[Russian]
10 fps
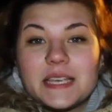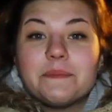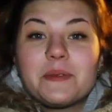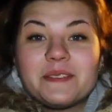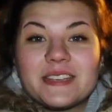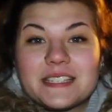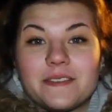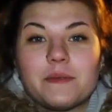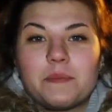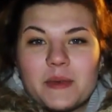Всем привет, с
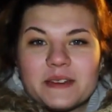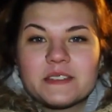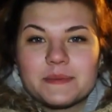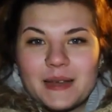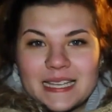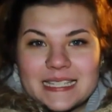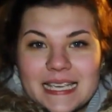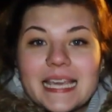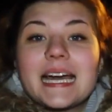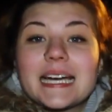вами Первый
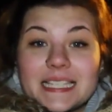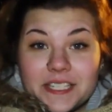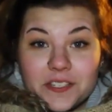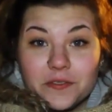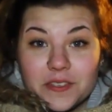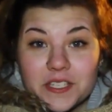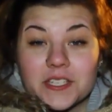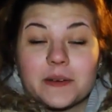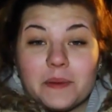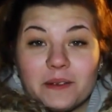Смоленский. Хотите
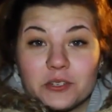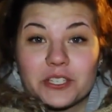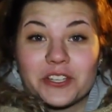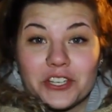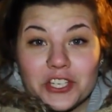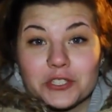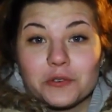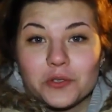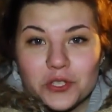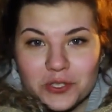увидеть, как проводят
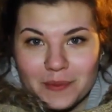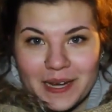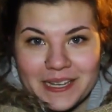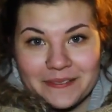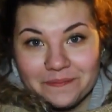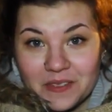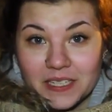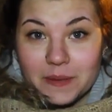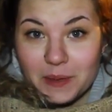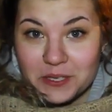крещенскую ночь смоляне?
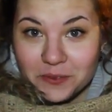Тогда